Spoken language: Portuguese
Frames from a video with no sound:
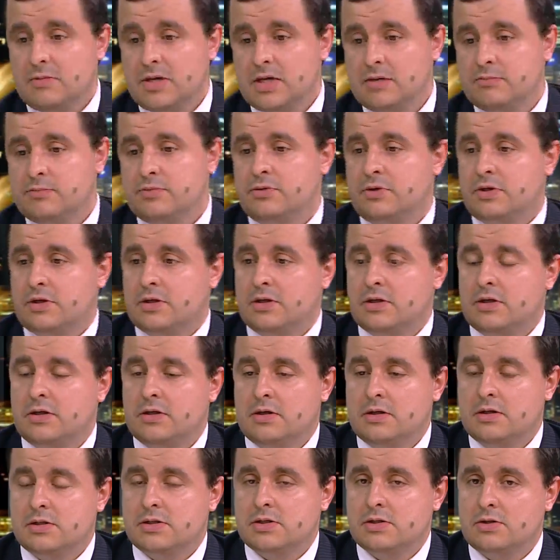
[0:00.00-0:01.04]
alemã,
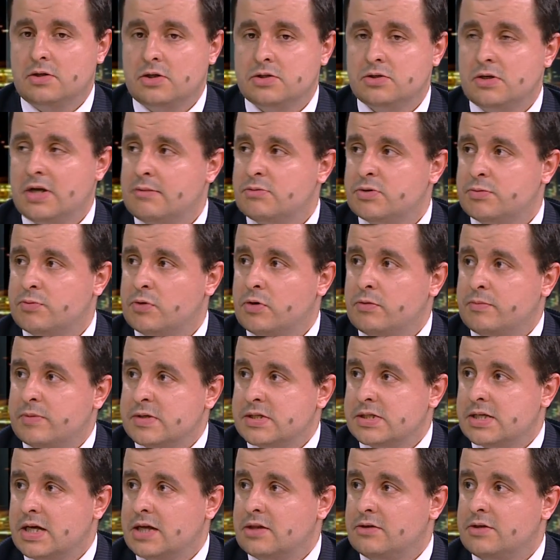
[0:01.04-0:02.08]
porque se nós olharmos para o
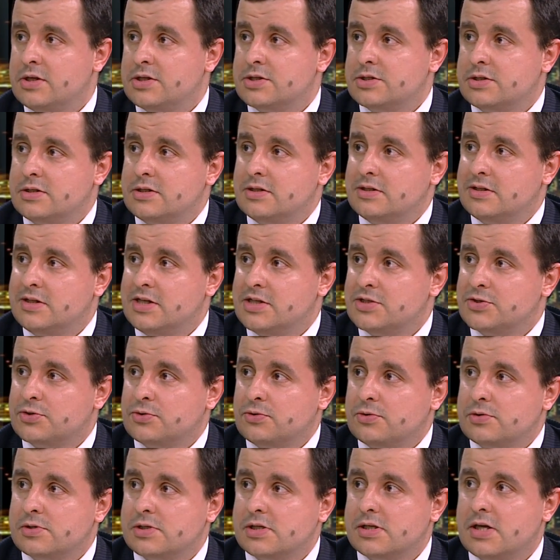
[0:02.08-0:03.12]
passado deste,
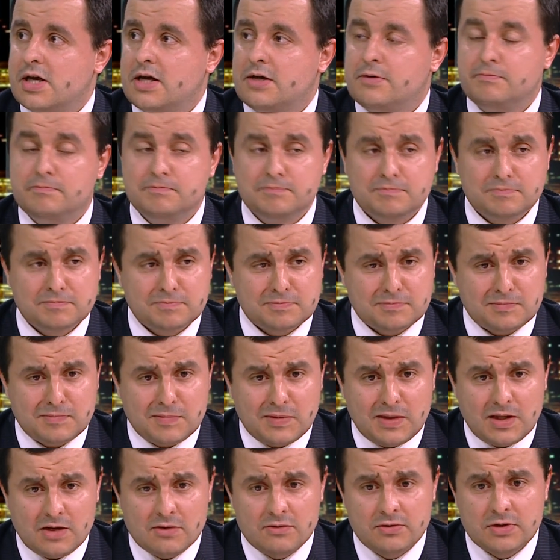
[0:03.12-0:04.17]
deste conselheiro,
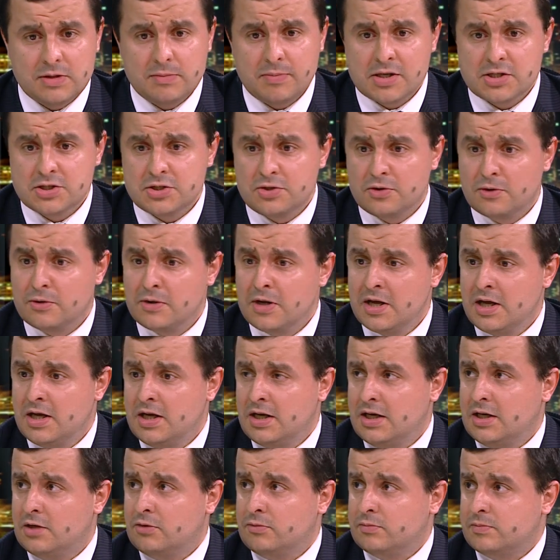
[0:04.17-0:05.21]
Filipe Agion
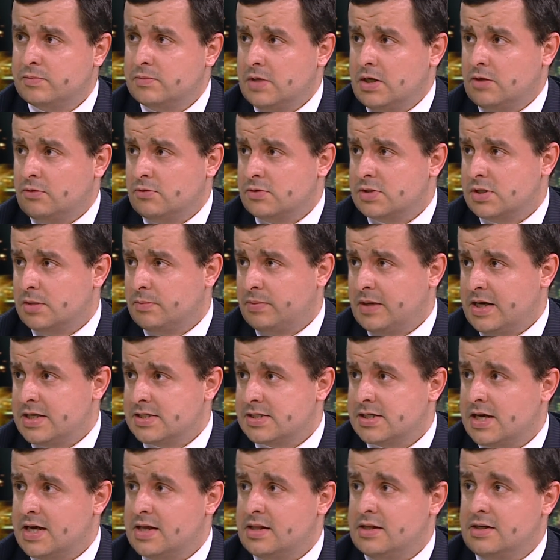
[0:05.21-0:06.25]
é um, é um
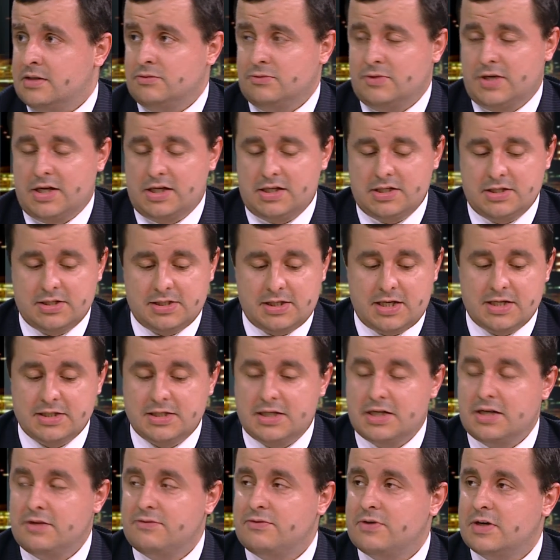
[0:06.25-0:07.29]
supply-sider. O que é que isto quer
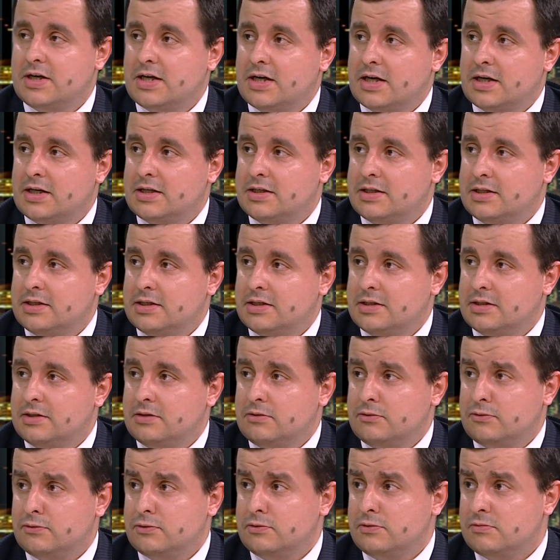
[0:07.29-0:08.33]
significar? É,
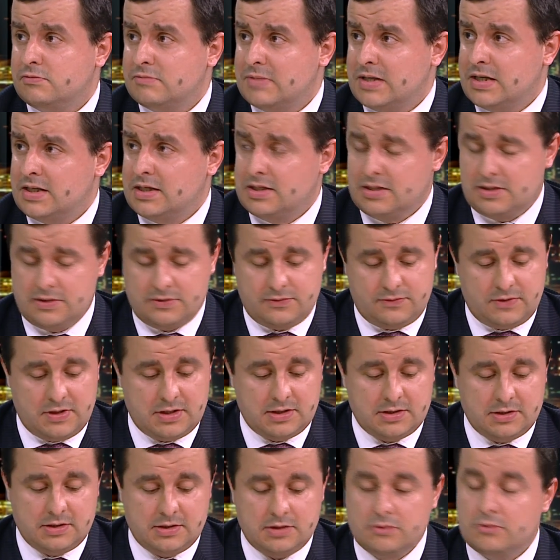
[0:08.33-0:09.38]
no fundo, é,
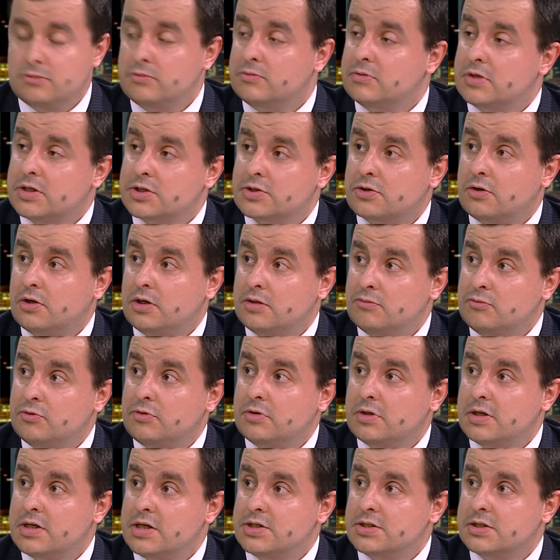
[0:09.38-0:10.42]
defende a escola
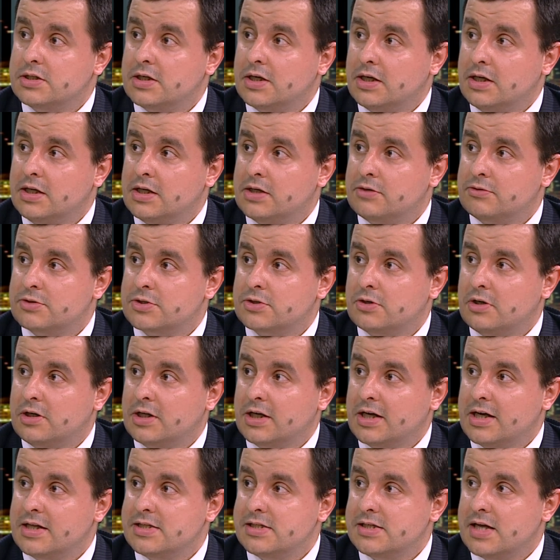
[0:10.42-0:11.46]
monetarista e não a
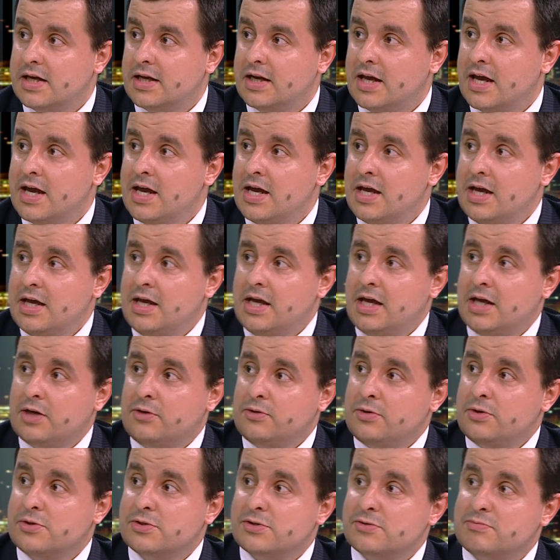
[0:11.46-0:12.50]
escola keynesiana. É
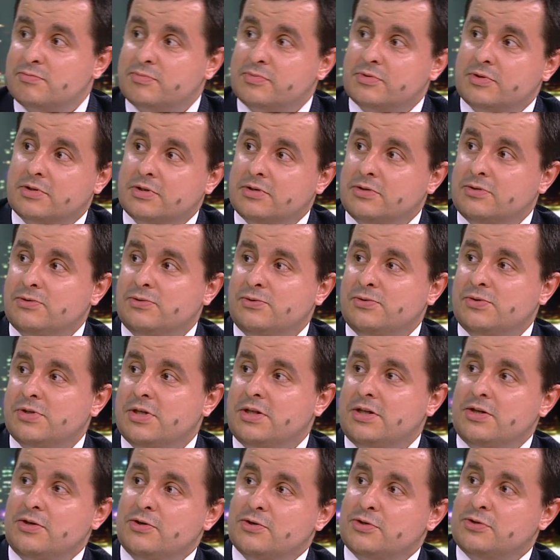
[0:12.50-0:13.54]
curioso porque os
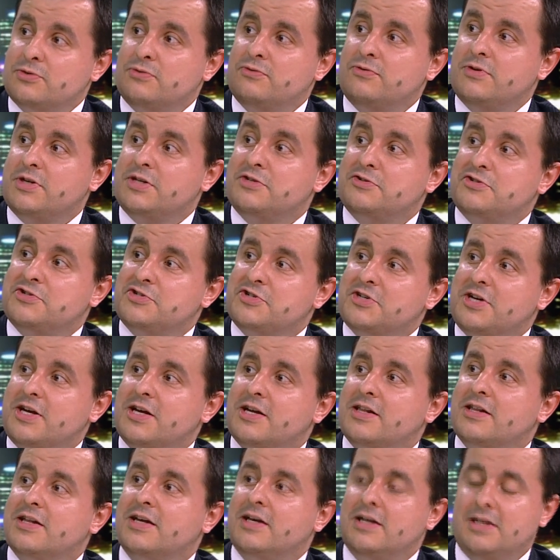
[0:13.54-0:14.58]
anteriores governos de
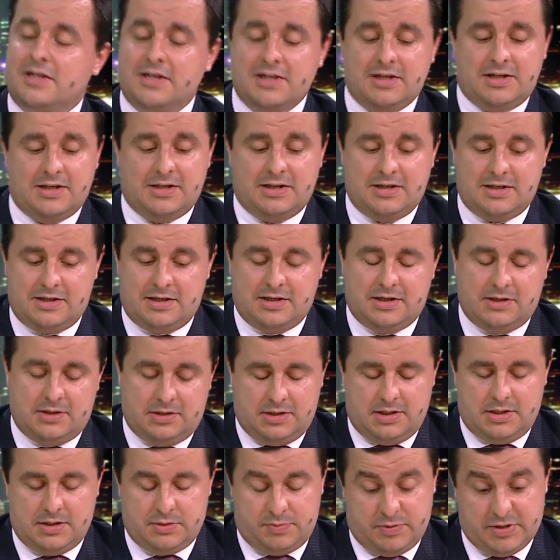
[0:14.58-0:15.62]
esquerda,
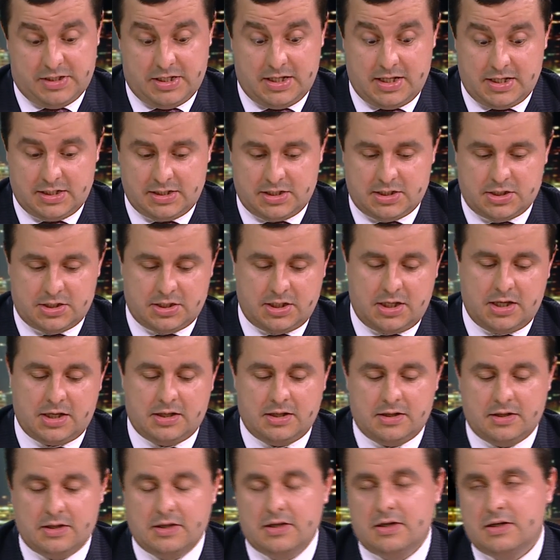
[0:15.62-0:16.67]
uh, as presidências de
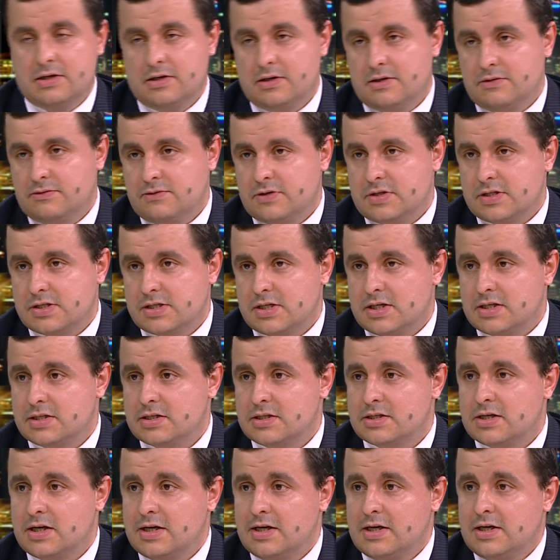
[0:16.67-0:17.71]
esquerda uh,
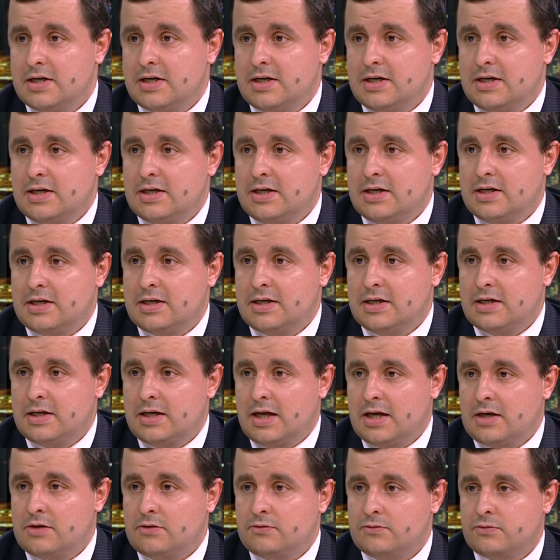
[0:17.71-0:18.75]
francesas,
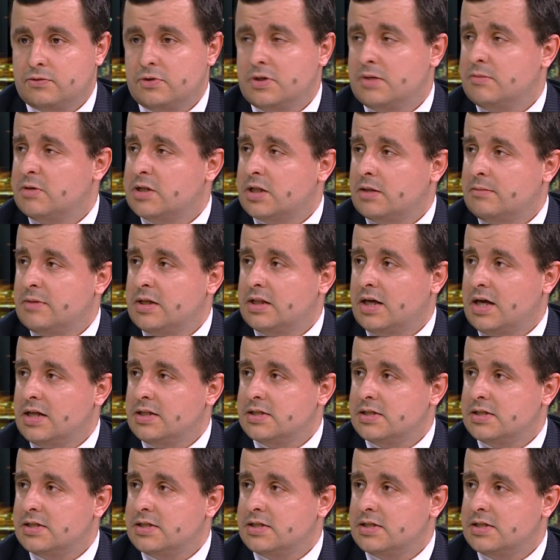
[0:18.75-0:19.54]
uh, eram fundamentalmente